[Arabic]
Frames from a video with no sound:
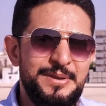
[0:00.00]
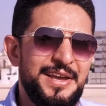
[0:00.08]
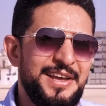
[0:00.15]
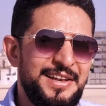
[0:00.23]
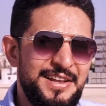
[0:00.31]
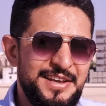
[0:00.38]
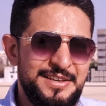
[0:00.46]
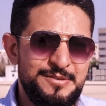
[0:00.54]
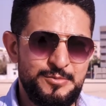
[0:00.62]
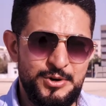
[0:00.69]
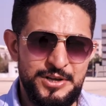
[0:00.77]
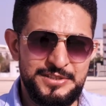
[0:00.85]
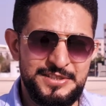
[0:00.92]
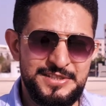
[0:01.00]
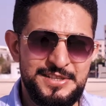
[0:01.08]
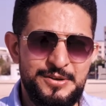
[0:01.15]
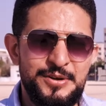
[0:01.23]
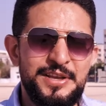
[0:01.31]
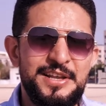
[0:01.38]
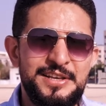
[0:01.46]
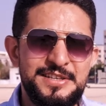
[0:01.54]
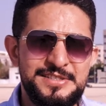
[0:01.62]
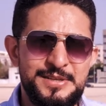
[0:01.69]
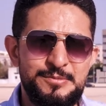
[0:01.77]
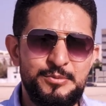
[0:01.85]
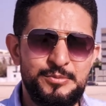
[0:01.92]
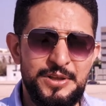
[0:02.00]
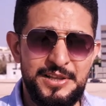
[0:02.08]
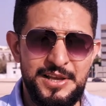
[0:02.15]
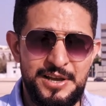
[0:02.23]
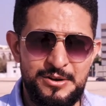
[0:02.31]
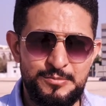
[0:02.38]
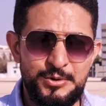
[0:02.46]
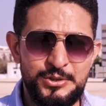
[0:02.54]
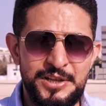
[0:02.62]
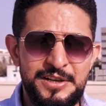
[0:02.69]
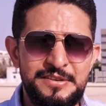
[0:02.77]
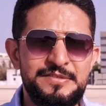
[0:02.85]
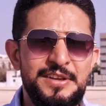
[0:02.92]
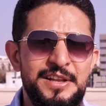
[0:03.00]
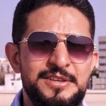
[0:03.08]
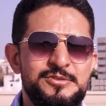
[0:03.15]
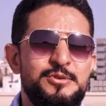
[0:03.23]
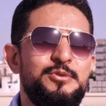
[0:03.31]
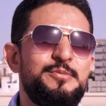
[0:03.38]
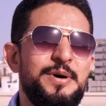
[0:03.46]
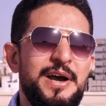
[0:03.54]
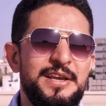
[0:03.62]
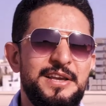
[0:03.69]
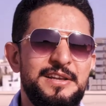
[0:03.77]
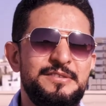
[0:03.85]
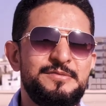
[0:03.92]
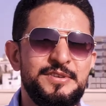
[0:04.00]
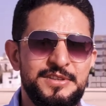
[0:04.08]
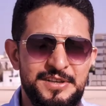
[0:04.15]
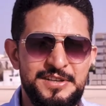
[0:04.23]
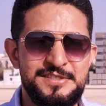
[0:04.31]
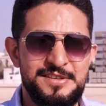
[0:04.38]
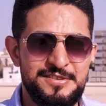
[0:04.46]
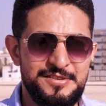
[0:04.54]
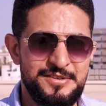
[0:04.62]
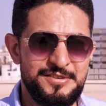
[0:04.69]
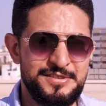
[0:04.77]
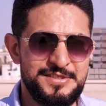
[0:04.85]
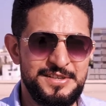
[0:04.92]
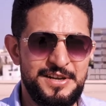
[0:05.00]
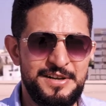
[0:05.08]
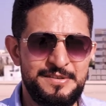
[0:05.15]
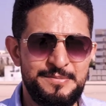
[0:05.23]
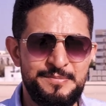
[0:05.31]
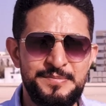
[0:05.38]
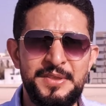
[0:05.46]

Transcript: بيخلي أي مهندس سواء كان لسه مبتدئ أو محترف يلاقي صعوبة أحيانا في اتخاذ القرار الصح